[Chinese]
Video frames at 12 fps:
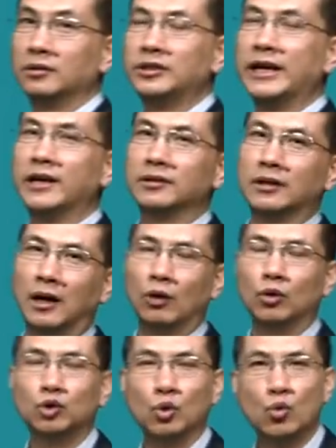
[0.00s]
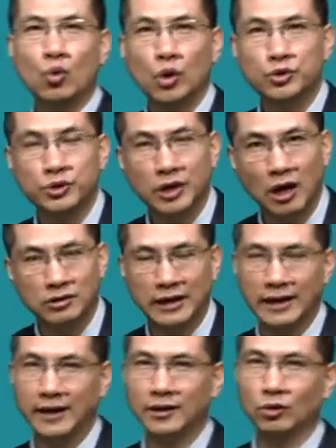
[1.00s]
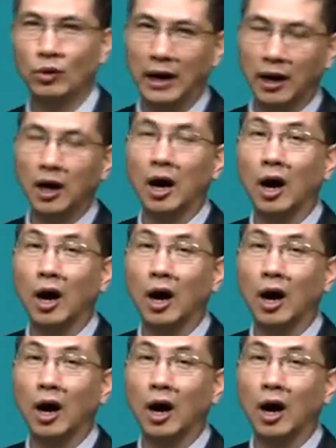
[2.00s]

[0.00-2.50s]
这个呢，从过去考试来看的话，